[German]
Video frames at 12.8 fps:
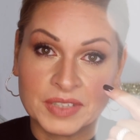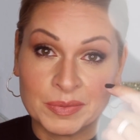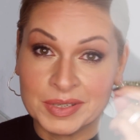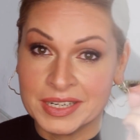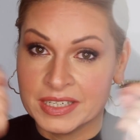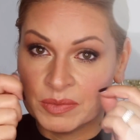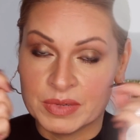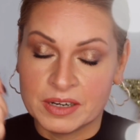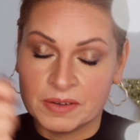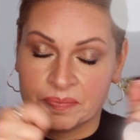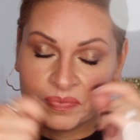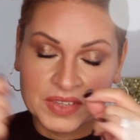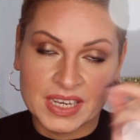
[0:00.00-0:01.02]
Habe ich halt
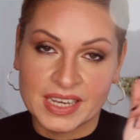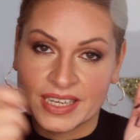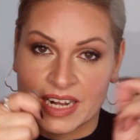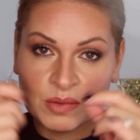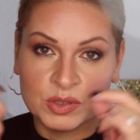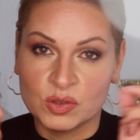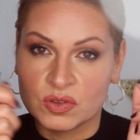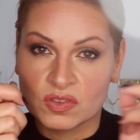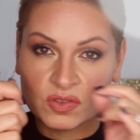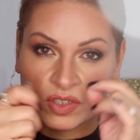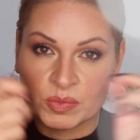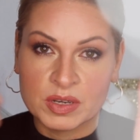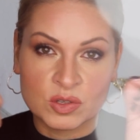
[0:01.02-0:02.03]
immer Kajal
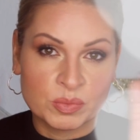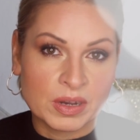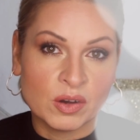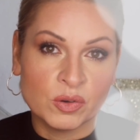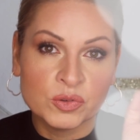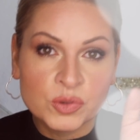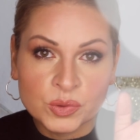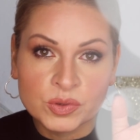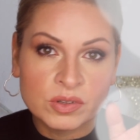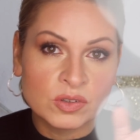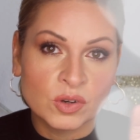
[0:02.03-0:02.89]
benutzt und immer so Brauntöne,